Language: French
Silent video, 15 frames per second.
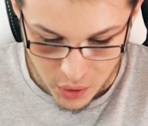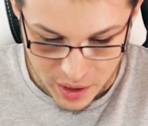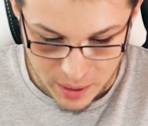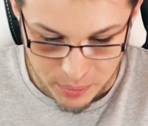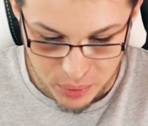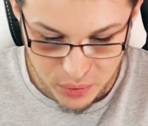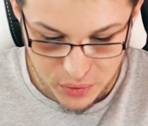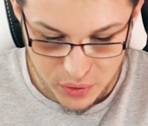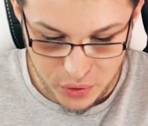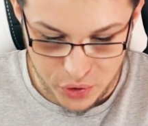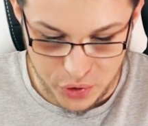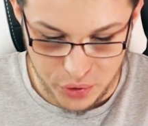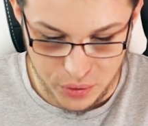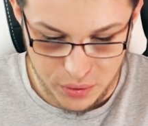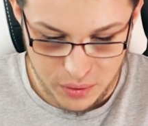Alors, il y a plusieurs
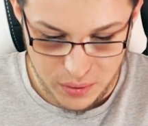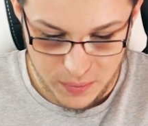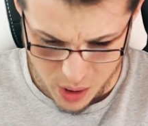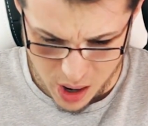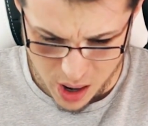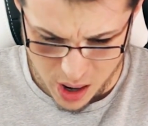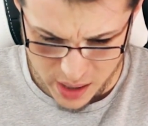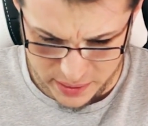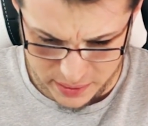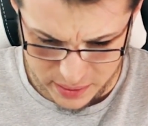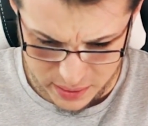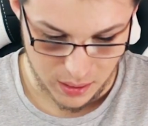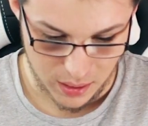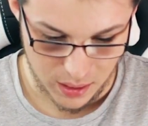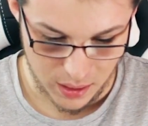jeux. What
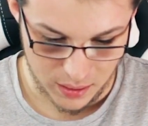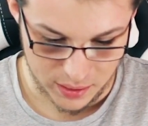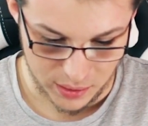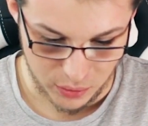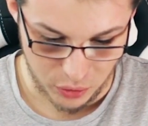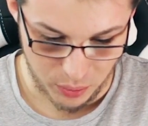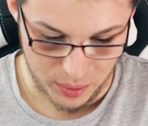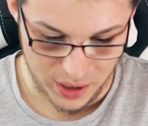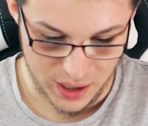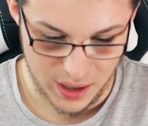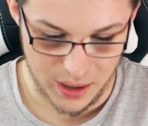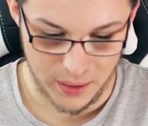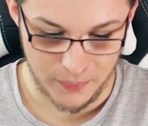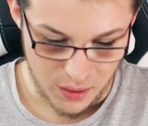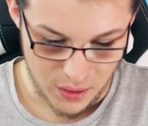Ah, oh, c'est trop
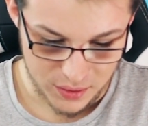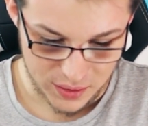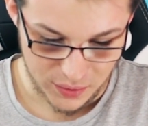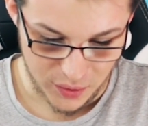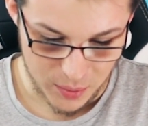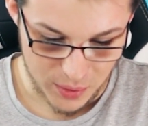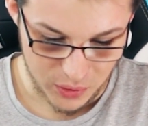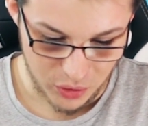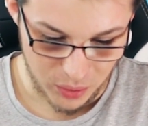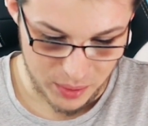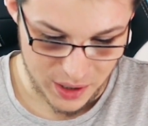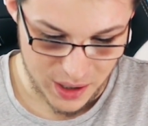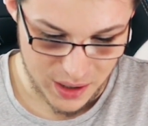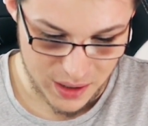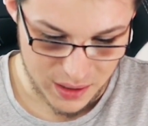bien. Non, c'est vraiment trop
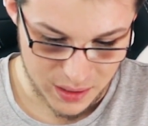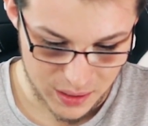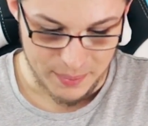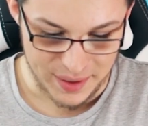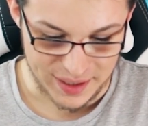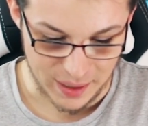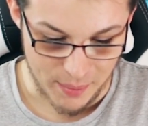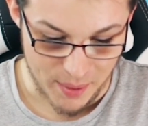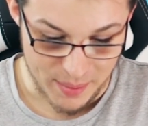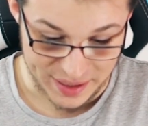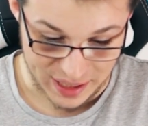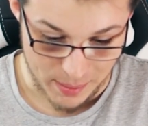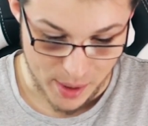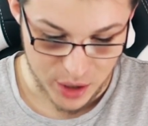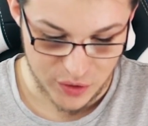bien. Mais ça, mais
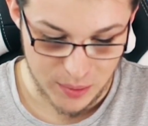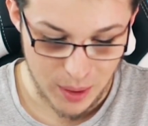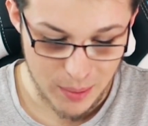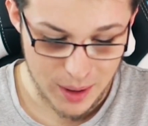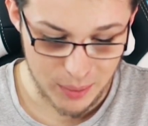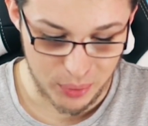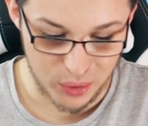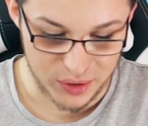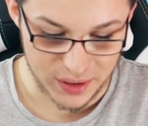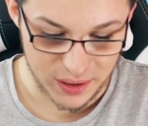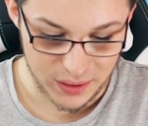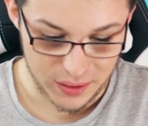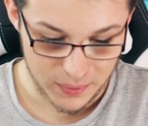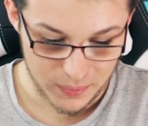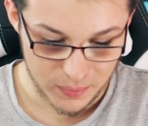ça marche vraiment bien en plus, hein.